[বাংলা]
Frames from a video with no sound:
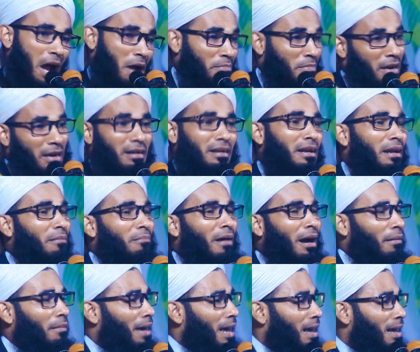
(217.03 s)
আমার না
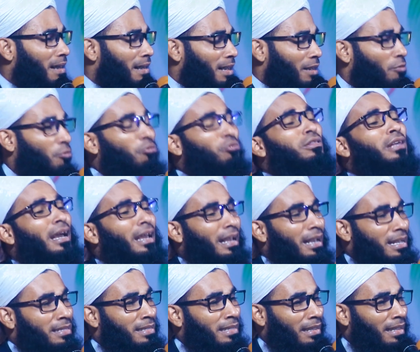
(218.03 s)
বাবা কোথায়
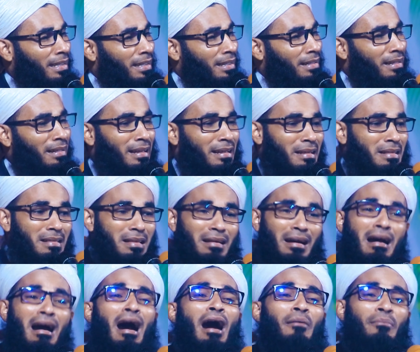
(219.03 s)
গেছে
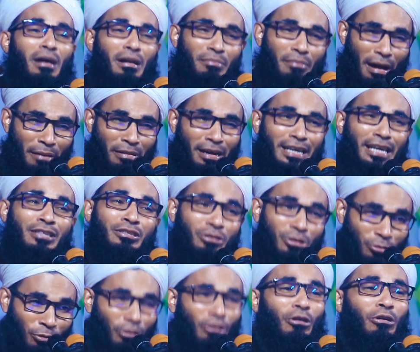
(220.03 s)
আমার বাবা কি
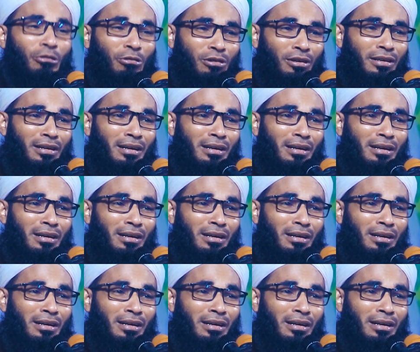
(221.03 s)
চোর